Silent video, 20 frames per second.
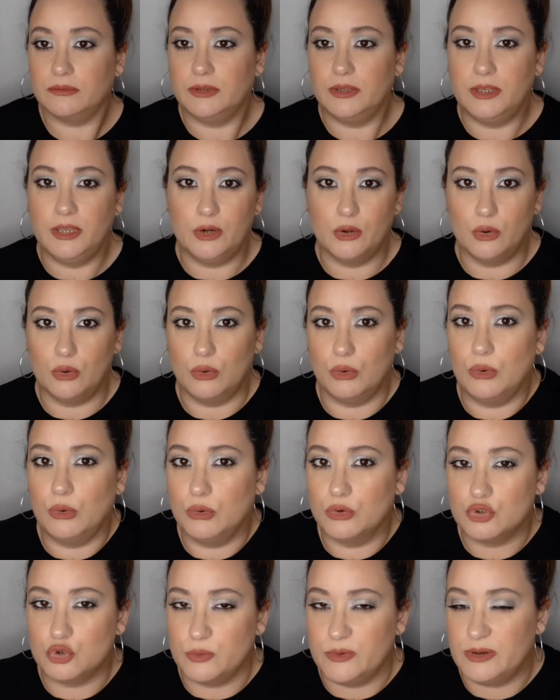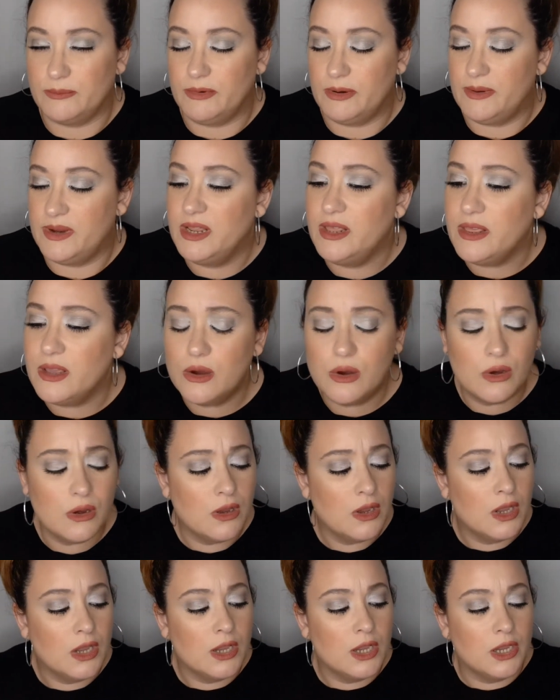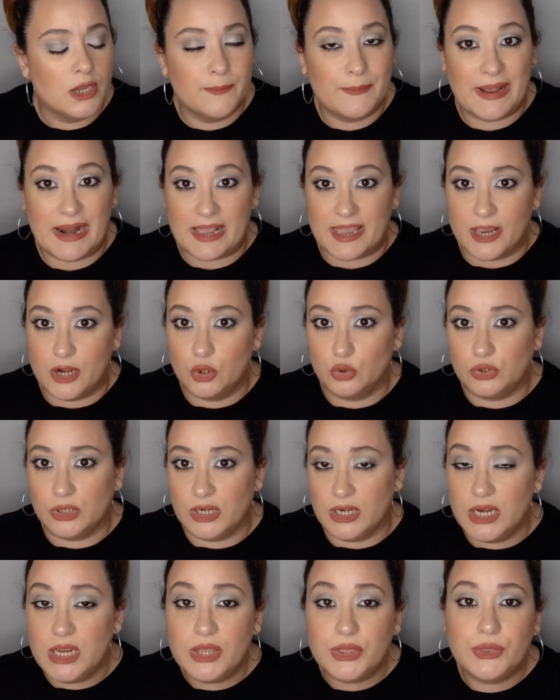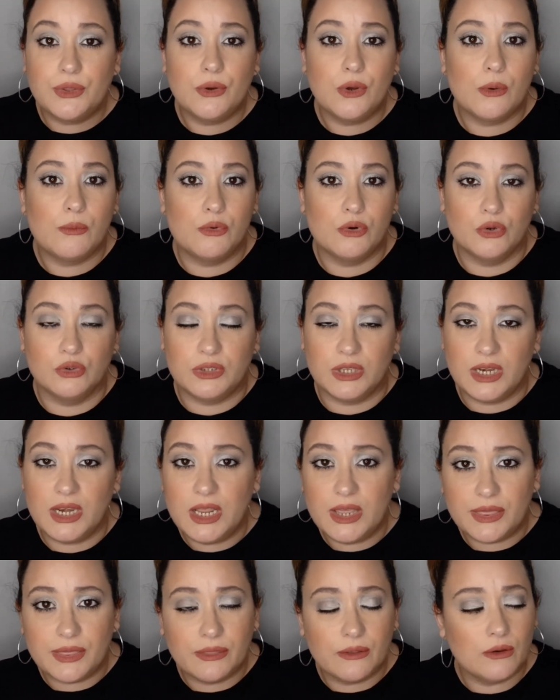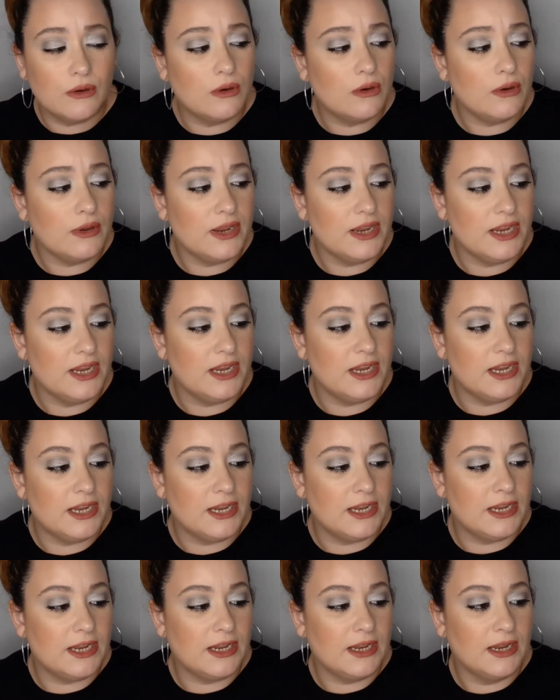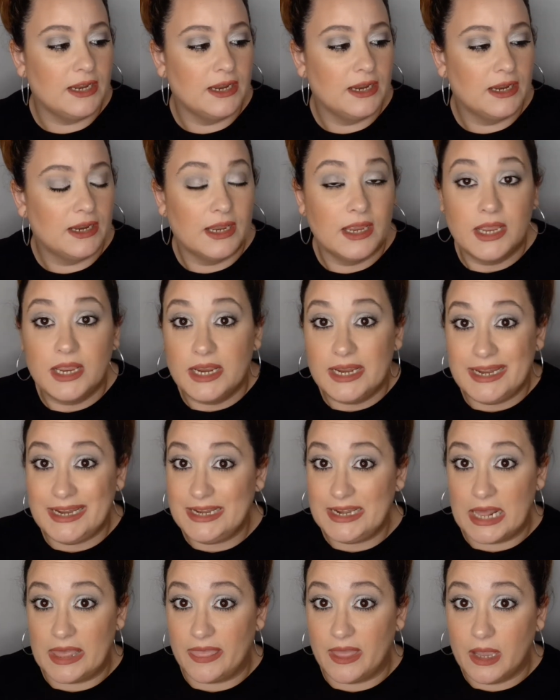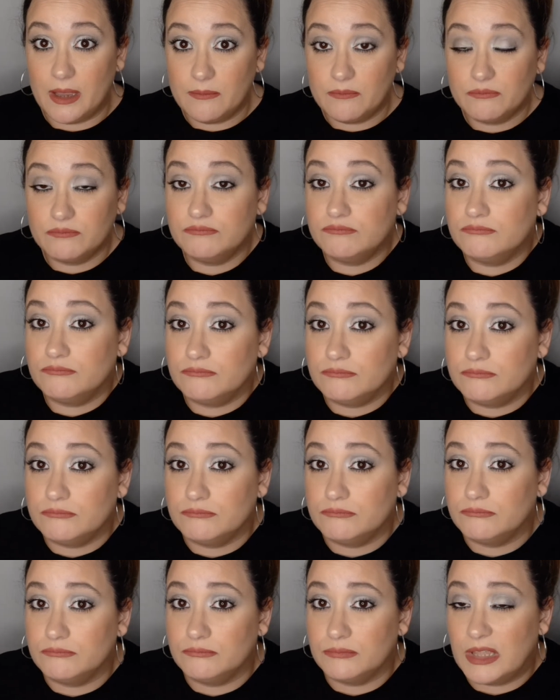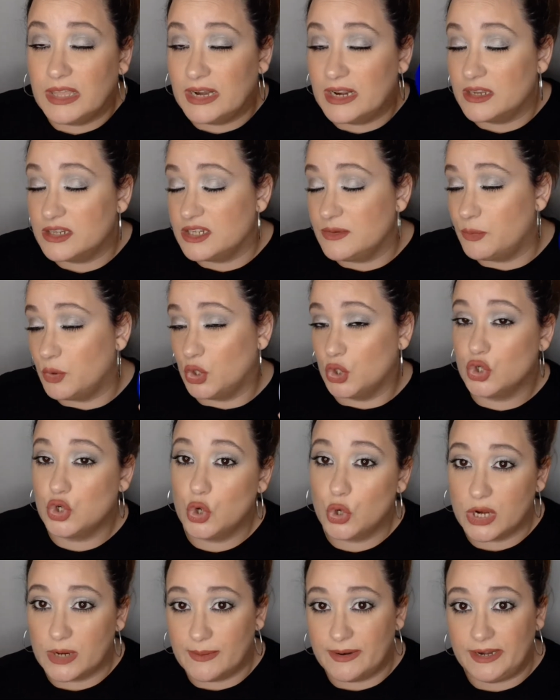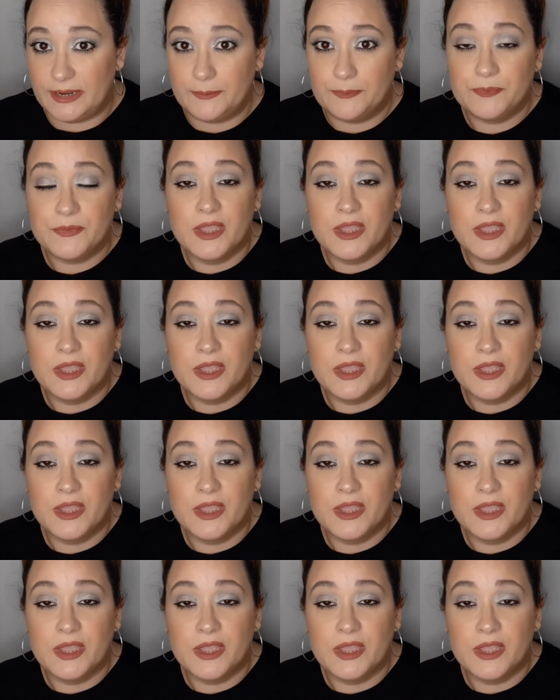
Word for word: quiero subir mi vídeo, para qué lo utilizo, cómo lo utilizo y, y nada, mm, ahora si puedo os lo grabaré.